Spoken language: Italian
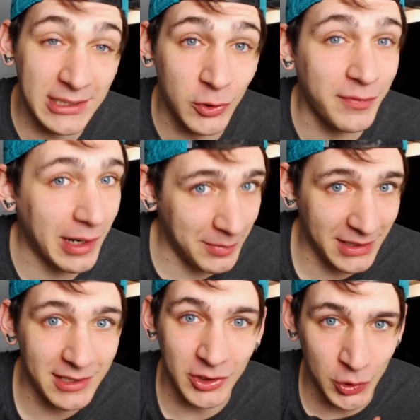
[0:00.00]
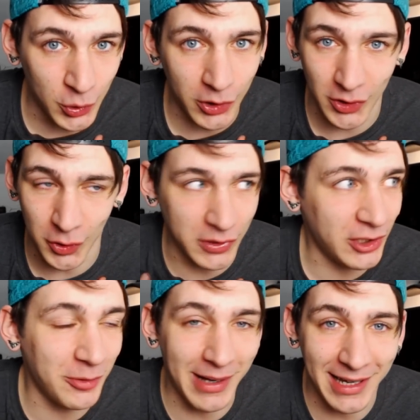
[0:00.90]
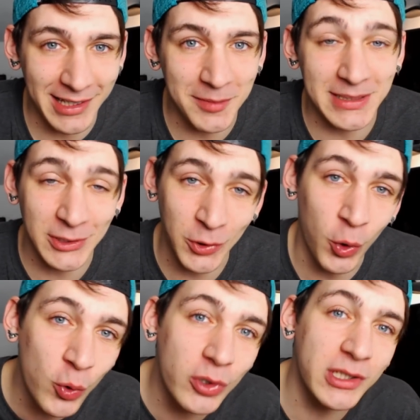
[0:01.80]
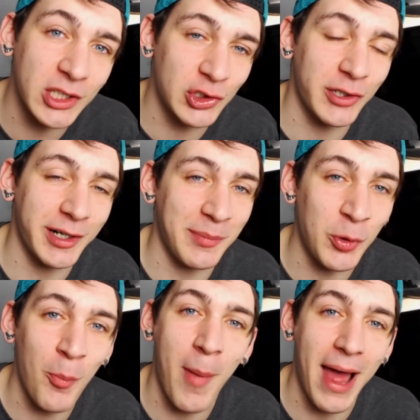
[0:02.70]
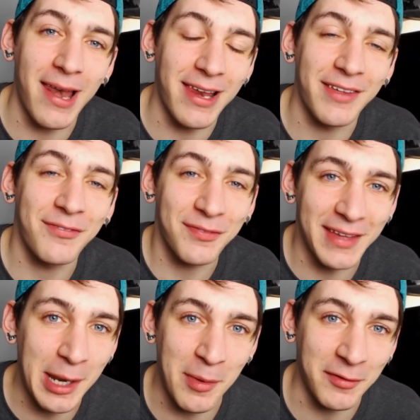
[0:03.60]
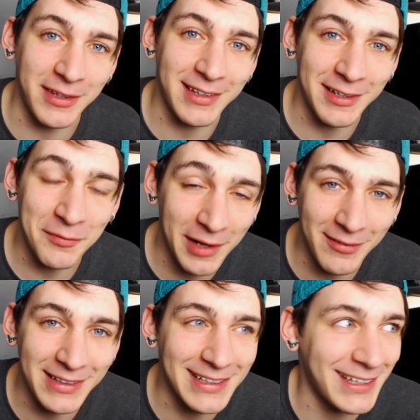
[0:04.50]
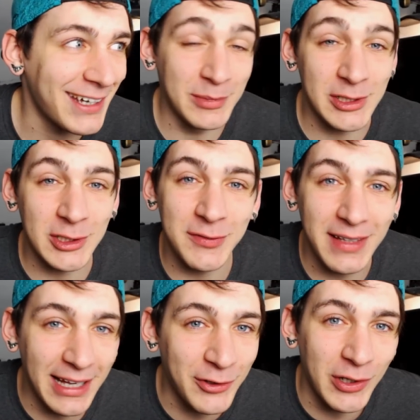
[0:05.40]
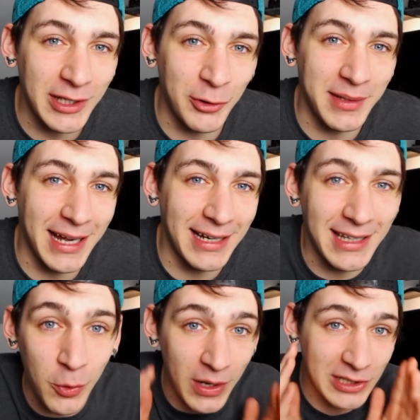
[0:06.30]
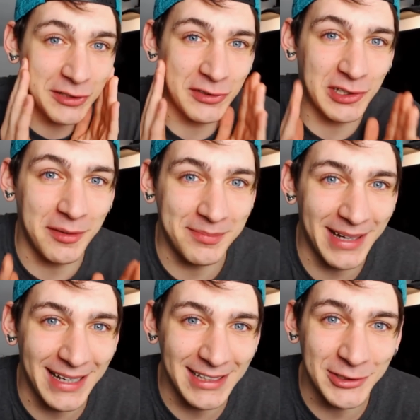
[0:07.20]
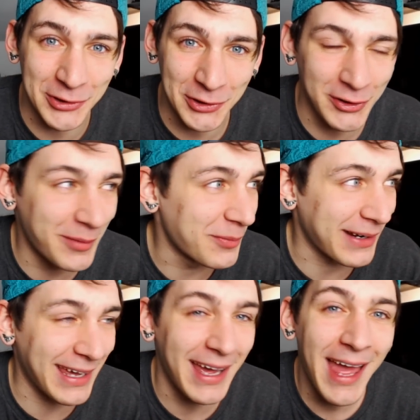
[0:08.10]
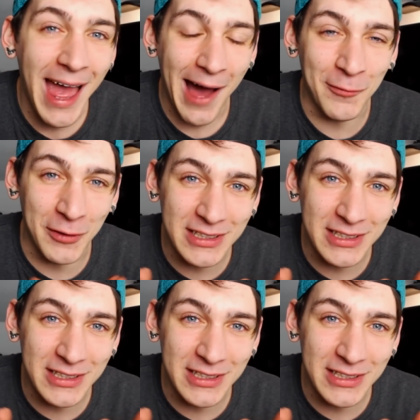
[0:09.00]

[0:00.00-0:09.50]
stato veramente, giuro, non lo dico mai, ma è stato uno dei giorni più belli della mia vita Veramente mi sono svegliato con gli addominali e le guance mi facevano male il giorno dopo perché avevo